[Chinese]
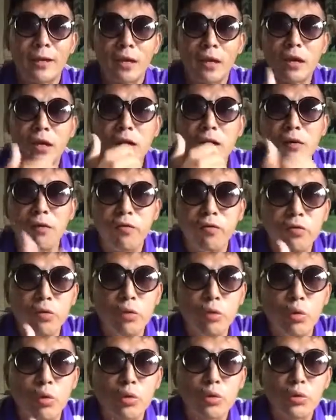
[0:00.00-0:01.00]
点，克
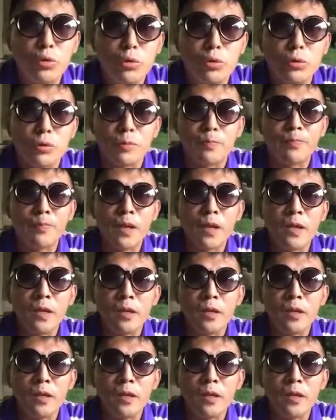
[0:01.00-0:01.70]
服恐惧。